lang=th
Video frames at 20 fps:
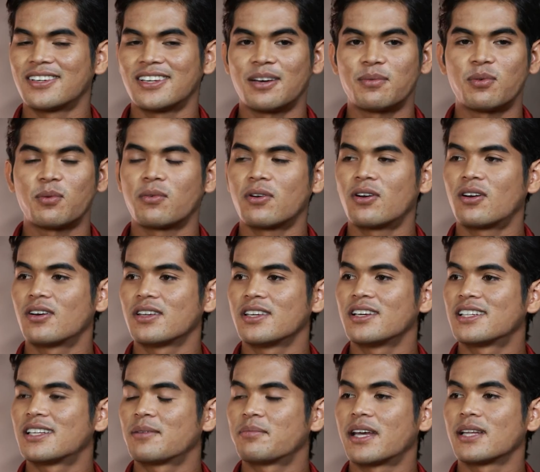แล้วผมก็
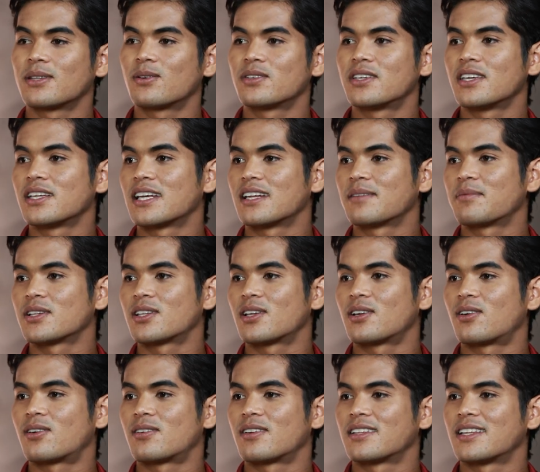ยึดตำแหน่งตัวจริงนั้นมาต
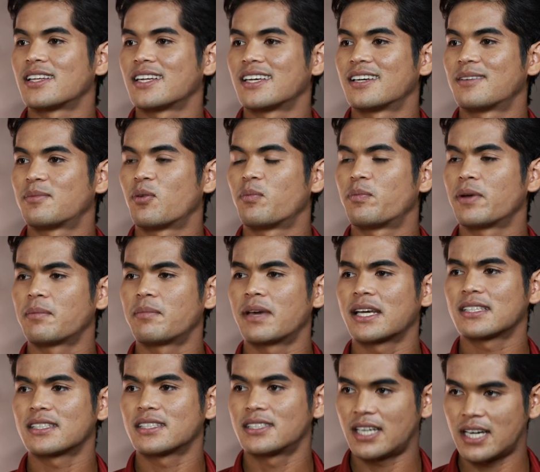ลอดเลยทีนนี้ผมเป็น
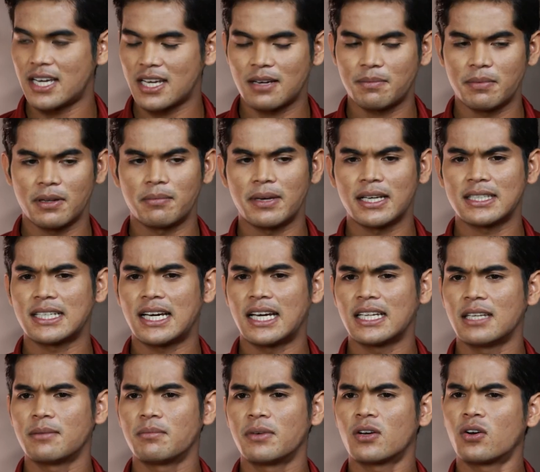แบ็กใช่ครับเป็นแบ็กซ้า
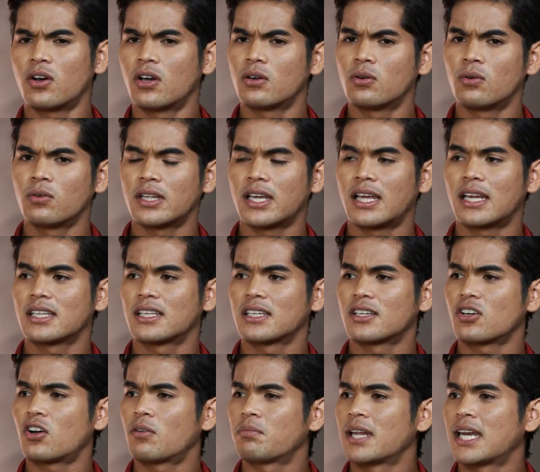ยที่ไม่ค่อยลุกแต่
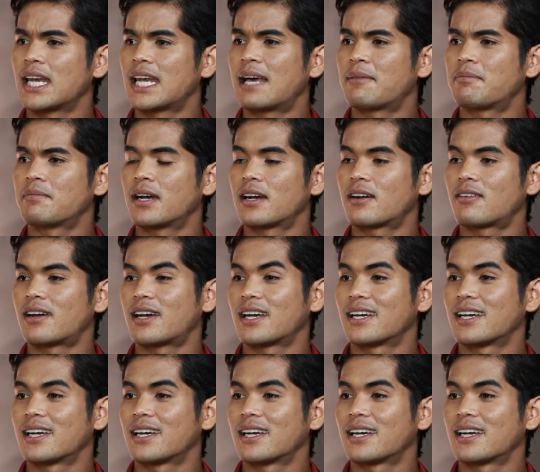จะชอบเน้นรับมากก